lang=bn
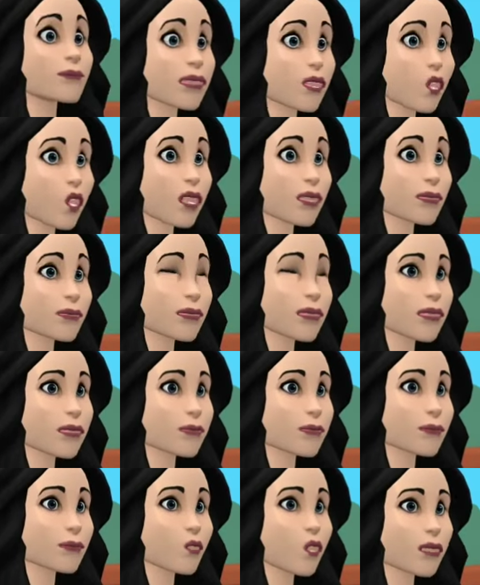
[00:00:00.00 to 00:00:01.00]
এ সোনা
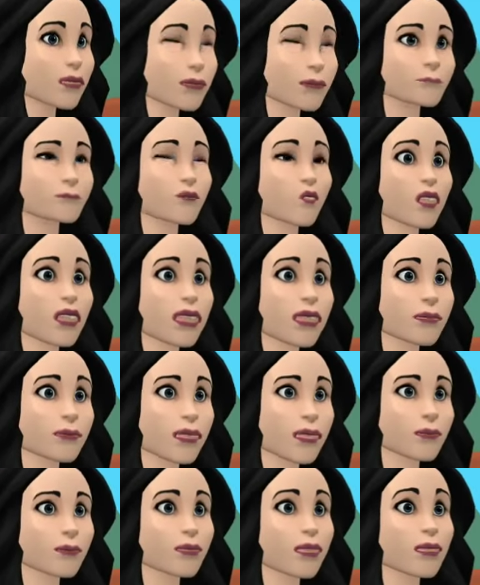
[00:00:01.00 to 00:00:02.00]
তোর সাহস তো কম
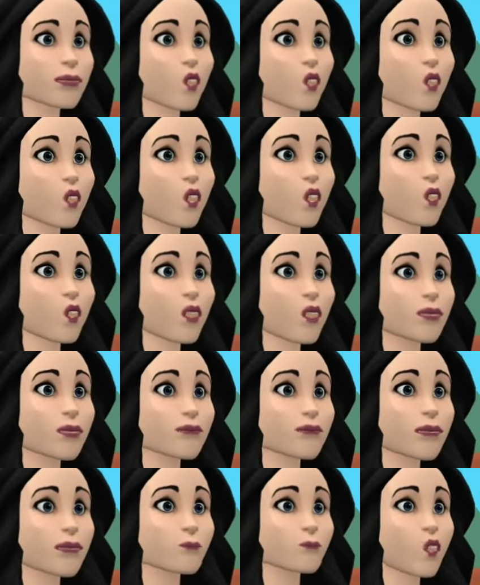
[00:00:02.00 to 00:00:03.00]
লয় তুই মন্টুক
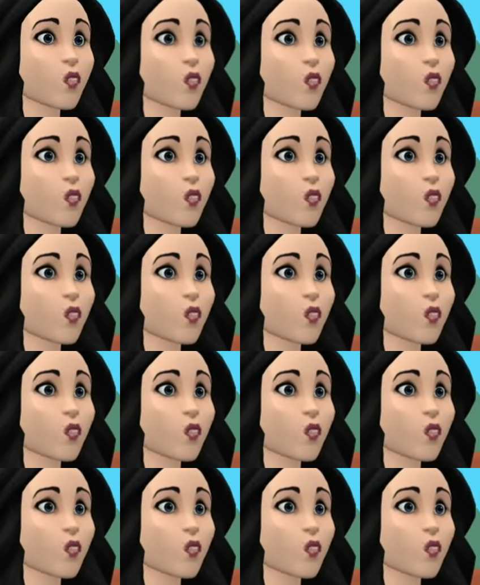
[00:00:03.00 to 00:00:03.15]
মারছু